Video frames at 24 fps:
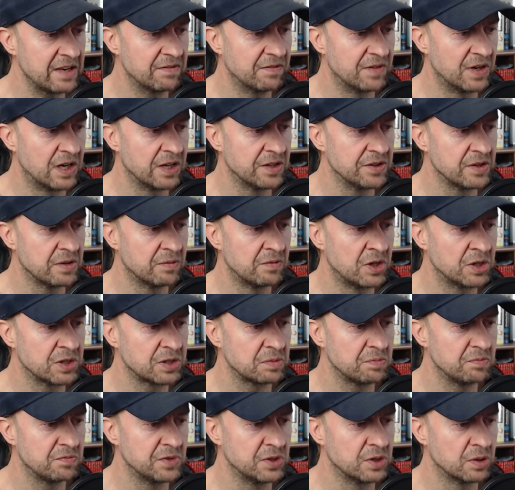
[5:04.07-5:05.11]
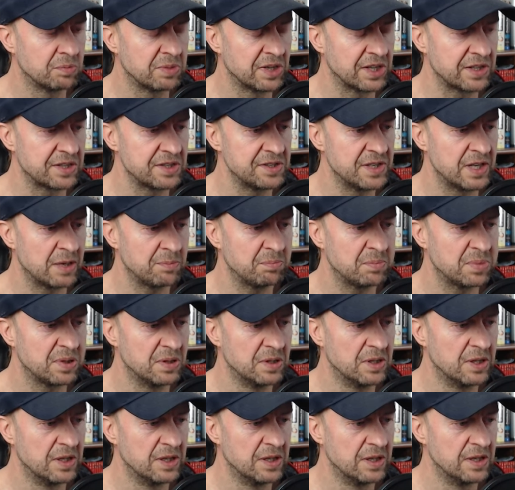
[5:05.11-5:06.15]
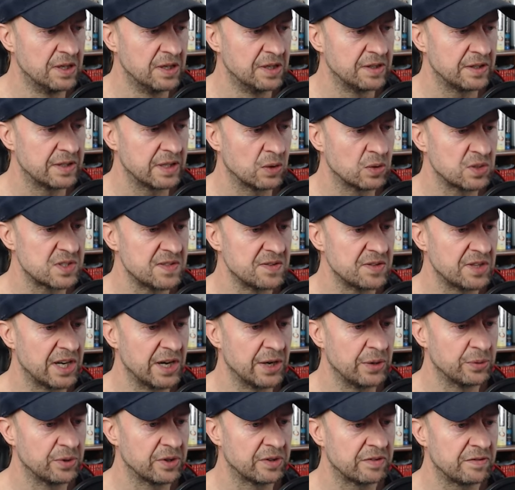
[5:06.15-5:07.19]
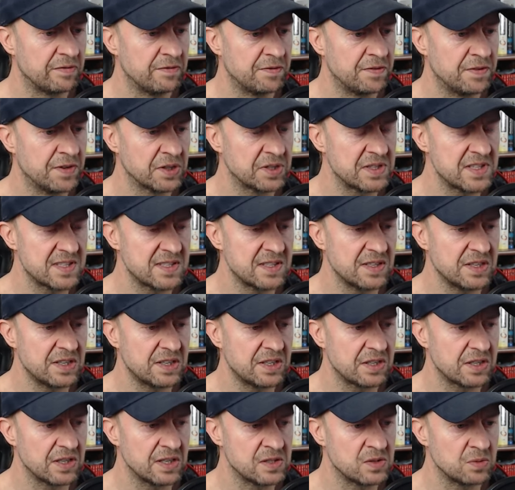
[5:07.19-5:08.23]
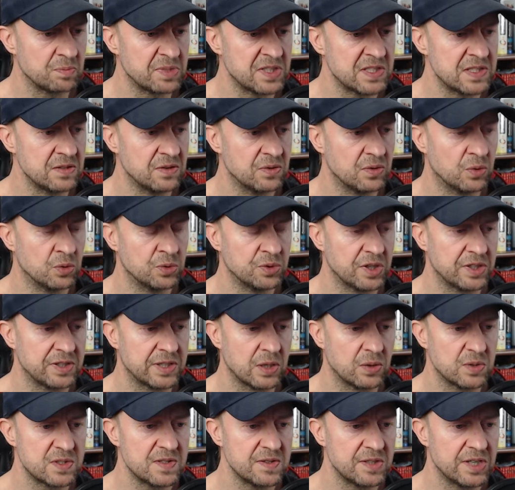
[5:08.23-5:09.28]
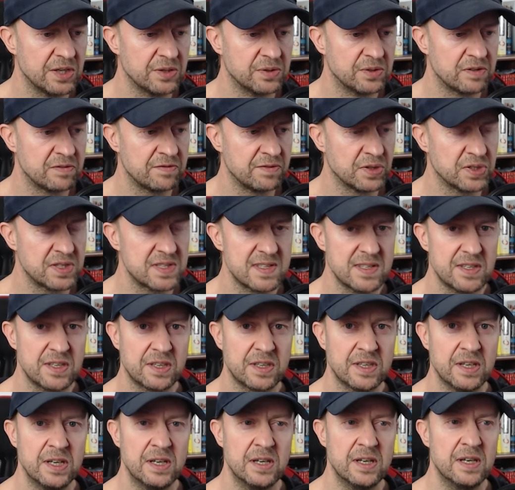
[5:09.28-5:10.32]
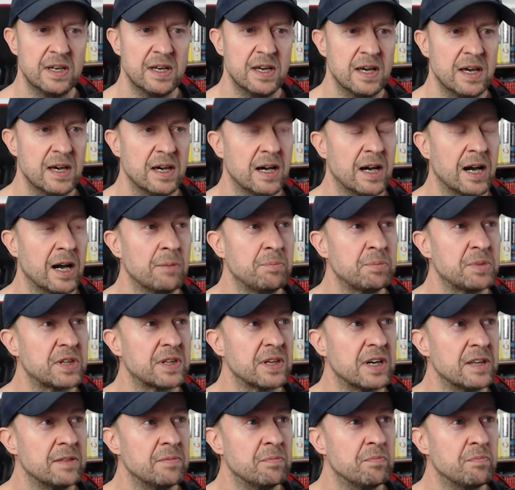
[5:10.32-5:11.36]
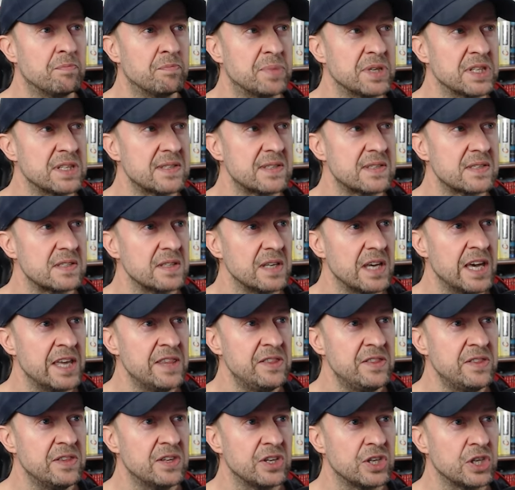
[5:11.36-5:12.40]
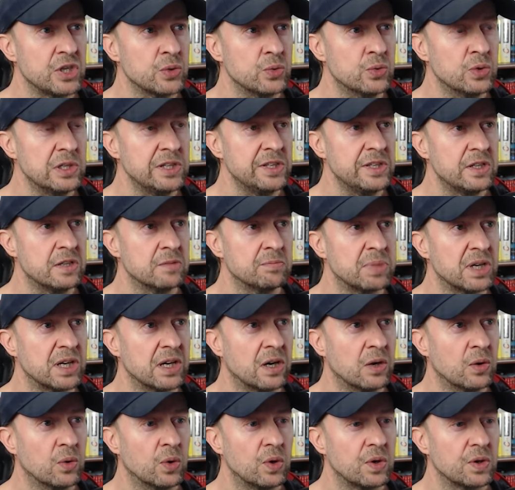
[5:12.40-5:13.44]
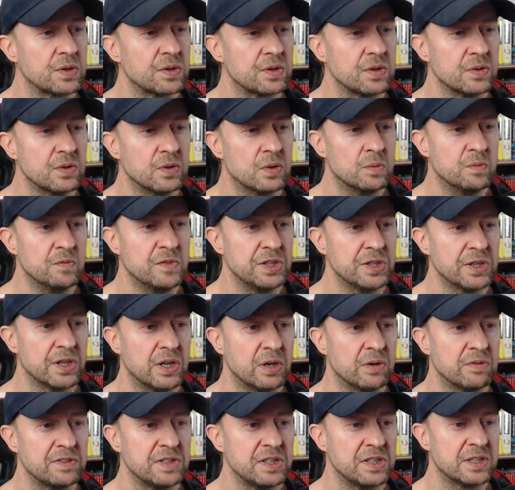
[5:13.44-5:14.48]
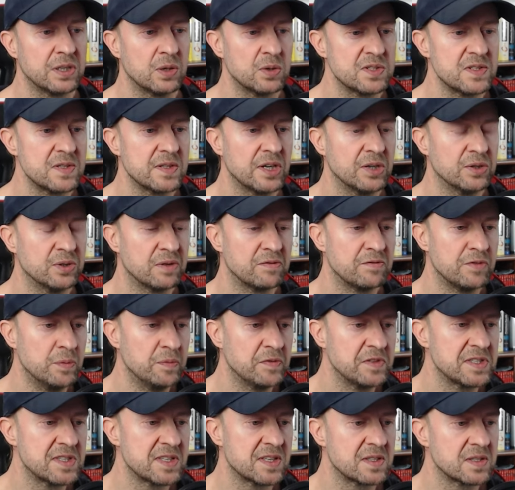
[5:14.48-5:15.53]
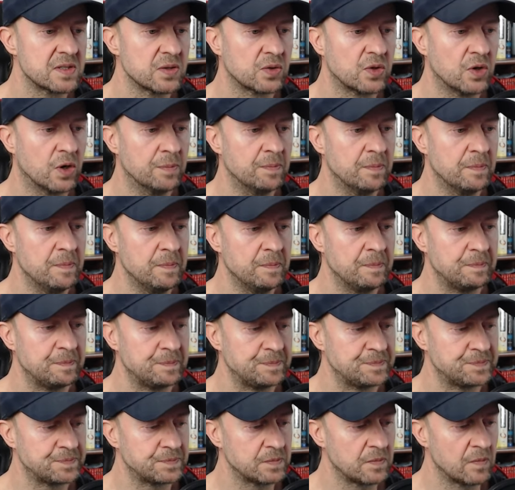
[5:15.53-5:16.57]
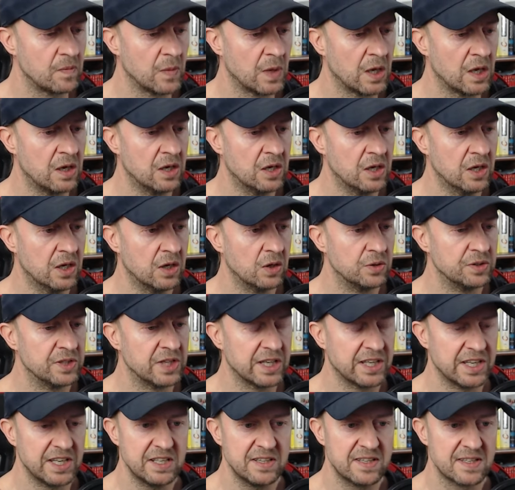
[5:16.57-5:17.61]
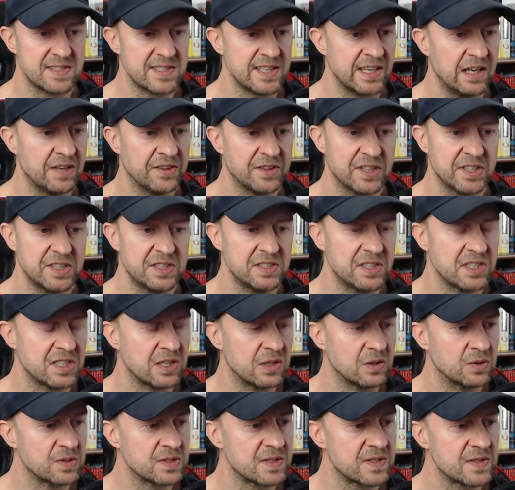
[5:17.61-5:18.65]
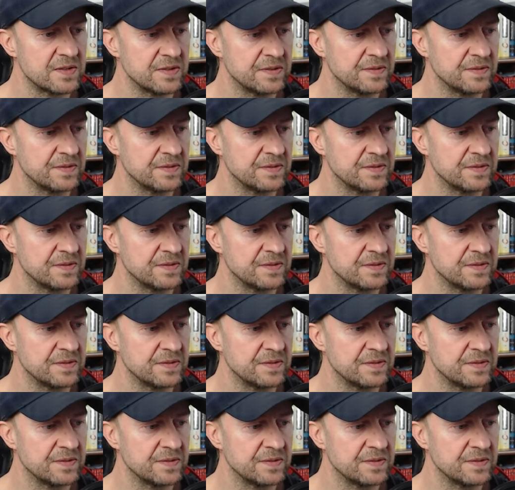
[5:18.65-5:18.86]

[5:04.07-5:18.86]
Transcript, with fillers: waren. Da war ich wieder bei knapp 1340, also ein bisschen unter 1340. Habe dann bis Ende Juli gebraucht, um wieder auf die 1350 zu kommen. Und dann ging das Elend richtig los.